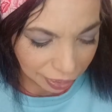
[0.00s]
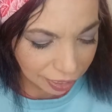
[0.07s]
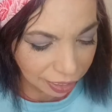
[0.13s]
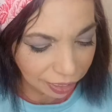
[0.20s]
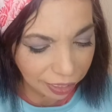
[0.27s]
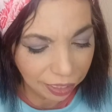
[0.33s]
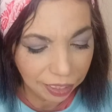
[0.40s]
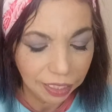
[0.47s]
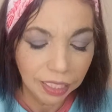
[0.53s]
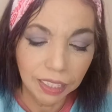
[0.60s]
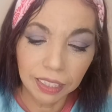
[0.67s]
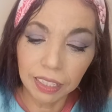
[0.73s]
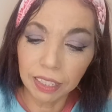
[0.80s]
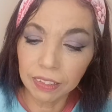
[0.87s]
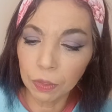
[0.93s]
aqui.
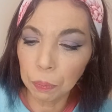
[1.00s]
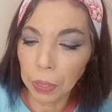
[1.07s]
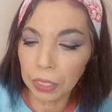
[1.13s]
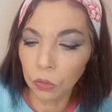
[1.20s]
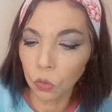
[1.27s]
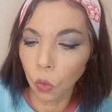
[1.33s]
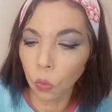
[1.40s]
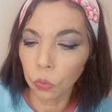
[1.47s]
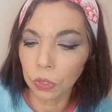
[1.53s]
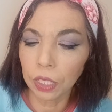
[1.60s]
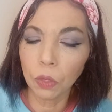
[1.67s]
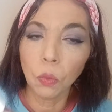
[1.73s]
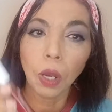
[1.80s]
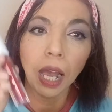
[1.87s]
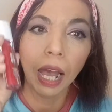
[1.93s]
E esse batom, que
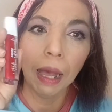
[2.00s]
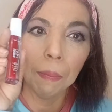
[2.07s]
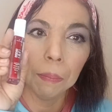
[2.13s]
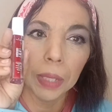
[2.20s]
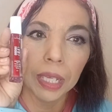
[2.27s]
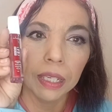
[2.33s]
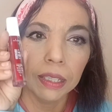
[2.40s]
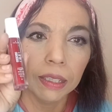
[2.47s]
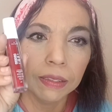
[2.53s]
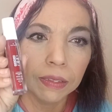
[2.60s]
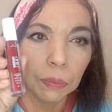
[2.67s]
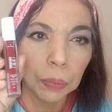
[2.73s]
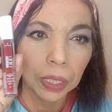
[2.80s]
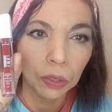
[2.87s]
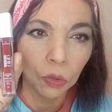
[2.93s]
eu amei
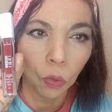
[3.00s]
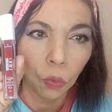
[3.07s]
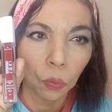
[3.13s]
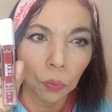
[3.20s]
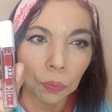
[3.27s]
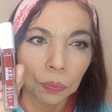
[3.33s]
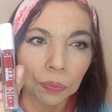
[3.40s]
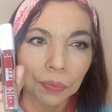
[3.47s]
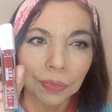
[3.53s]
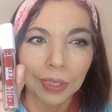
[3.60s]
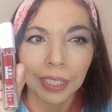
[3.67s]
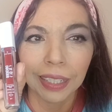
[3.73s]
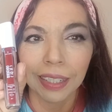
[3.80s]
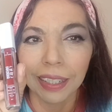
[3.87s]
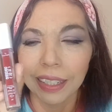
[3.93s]
esse batom.
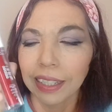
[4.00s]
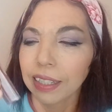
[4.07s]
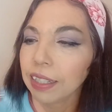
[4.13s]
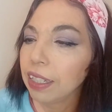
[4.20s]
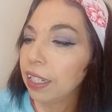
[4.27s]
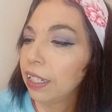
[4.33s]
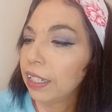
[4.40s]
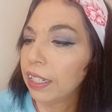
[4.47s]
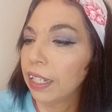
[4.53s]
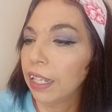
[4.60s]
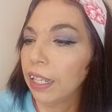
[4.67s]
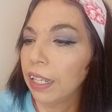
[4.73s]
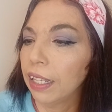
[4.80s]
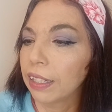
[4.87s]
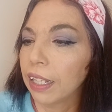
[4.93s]
Ele
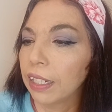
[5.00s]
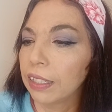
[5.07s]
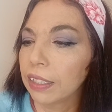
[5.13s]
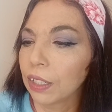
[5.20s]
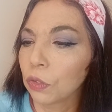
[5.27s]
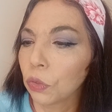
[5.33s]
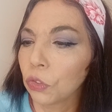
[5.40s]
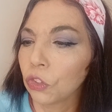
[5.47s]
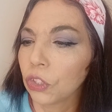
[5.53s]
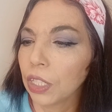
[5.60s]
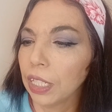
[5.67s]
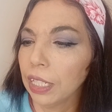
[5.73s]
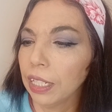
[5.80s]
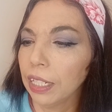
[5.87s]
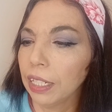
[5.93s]
é da linha Tô Te
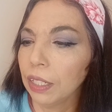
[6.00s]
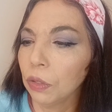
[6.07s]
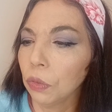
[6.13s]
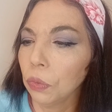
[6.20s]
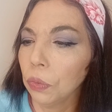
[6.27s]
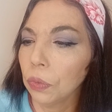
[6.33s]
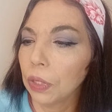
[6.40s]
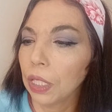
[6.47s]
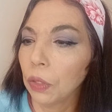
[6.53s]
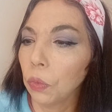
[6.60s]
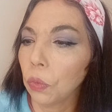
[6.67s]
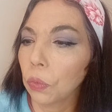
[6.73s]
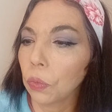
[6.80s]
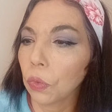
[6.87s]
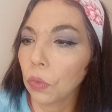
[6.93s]
Querendo,
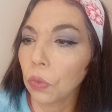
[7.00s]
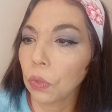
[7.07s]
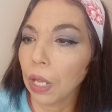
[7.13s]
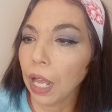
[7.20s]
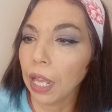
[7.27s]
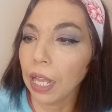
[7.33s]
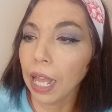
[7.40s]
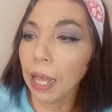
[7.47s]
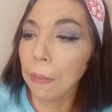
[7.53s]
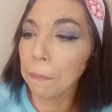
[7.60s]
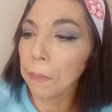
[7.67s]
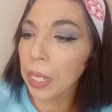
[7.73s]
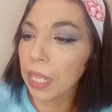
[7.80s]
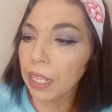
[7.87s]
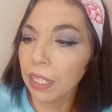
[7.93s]
eu
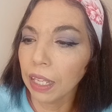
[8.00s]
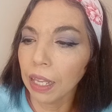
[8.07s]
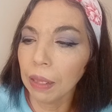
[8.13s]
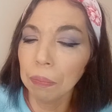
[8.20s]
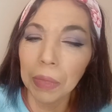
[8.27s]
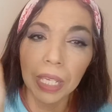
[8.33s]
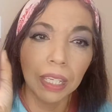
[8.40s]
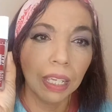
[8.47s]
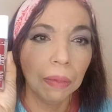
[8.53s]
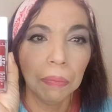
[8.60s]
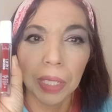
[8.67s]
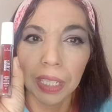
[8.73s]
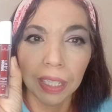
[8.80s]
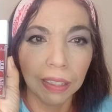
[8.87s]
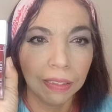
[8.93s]
amei, amei,
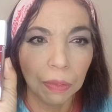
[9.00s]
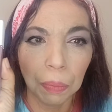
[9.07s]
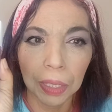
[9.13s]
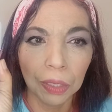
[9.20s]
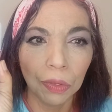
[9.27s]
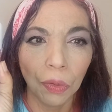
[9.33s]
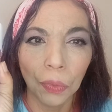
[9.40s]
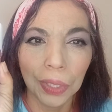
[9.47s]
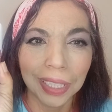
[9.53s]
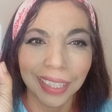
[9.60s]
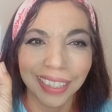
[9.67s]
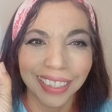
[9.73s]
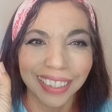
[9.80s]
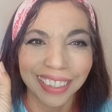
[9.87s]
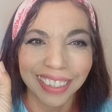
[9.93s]
amei esse batom
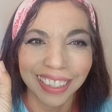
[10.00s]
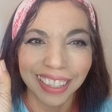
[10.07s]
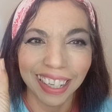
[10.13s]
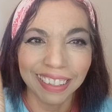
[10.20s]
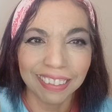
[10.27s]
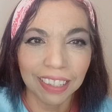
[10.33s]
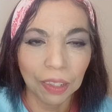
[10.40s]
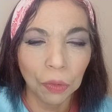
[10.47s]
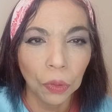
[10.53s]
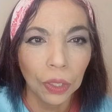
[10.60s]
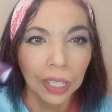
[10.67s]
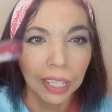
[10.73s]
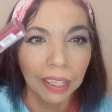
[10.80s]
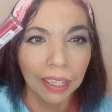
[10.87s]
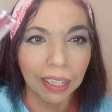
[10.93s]
aqui. Essa
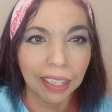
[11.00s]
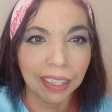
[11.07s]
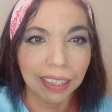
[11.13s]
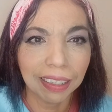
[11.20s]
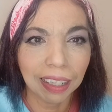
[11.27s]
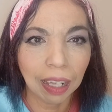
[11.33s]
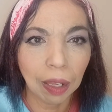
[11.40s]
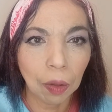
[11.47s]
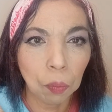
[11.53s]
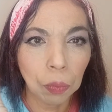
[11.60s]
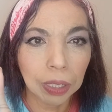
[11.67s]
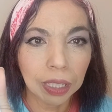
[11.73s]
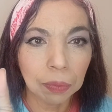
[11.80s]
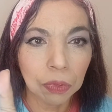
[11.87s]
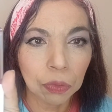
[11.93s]
cor é
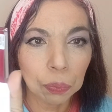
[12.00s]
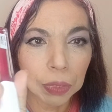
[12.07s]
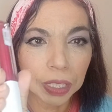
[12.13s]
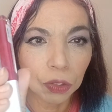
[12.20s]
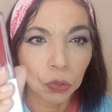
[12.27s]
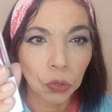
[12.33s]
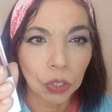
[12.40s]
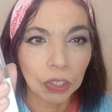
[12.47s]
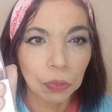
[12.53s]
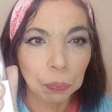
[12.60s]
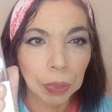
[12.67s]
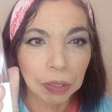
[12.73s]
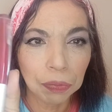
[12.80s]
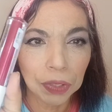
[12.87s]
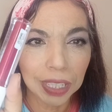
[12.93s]
uma das minhas cores
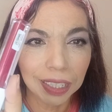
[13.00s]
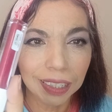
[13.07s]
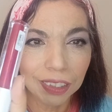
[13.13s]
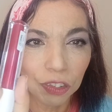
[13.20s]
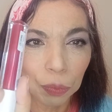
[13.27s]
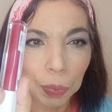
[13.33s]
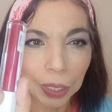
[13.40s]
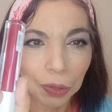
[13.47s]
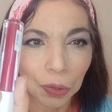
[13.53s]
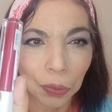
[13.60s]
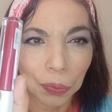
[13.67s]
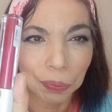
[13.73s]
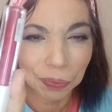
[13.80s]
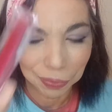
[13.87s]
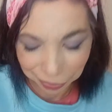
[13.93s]
preferidas de
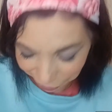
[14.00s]
batom.